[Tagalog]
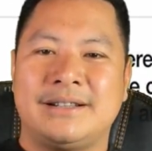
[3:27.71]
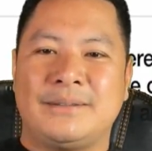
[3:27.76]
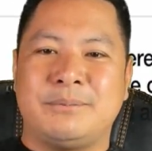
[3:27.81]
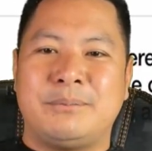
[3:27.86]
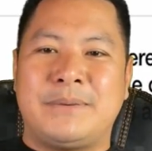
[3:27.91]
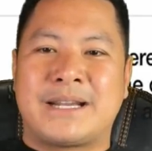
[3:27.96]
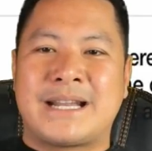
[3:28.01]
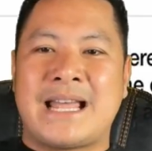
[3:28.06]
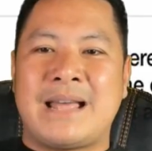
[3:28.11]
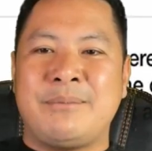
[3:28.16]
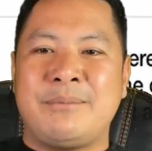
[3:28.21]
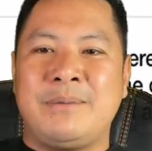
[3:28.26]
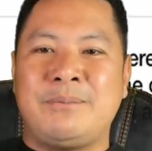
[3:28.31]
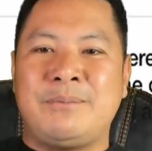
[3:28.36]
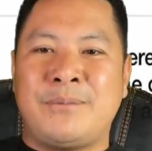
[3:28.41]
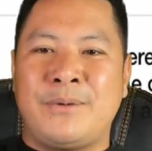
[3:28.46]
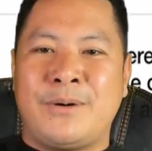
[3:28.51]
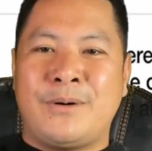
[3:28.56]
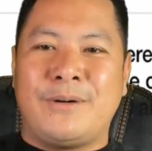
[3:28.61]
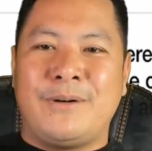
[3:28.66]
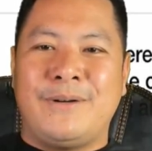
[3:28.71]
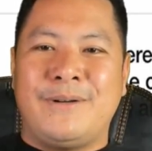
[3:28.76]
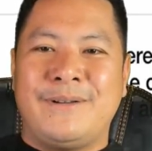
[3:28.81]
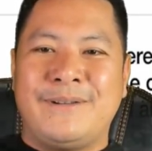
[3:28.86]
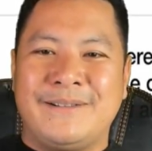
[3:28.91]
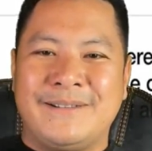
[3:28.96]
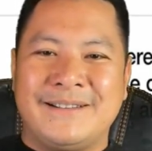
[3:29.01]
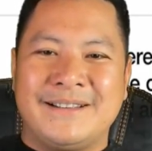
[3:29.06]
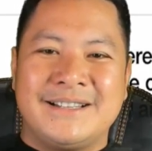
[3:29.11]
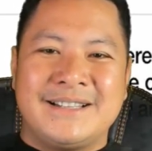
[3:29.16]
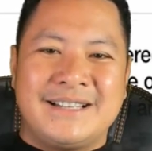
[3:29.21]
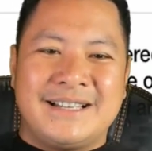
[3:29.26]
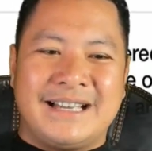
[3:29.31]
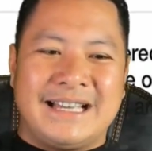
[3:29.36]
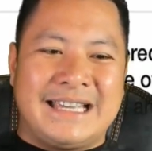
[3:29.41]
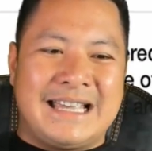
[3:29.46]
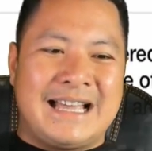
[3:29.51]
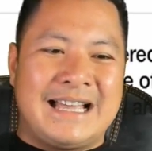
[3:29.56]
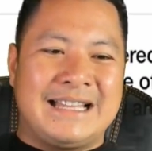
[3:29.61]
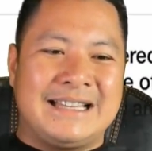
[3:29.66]
Marami po.
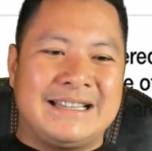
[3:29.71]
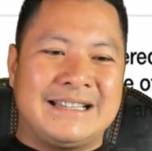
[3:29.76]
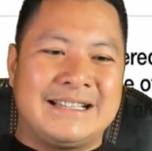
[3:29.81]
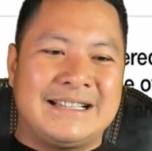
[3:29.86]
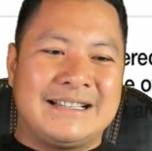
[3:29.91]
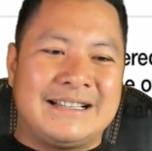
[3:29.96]
Ayan.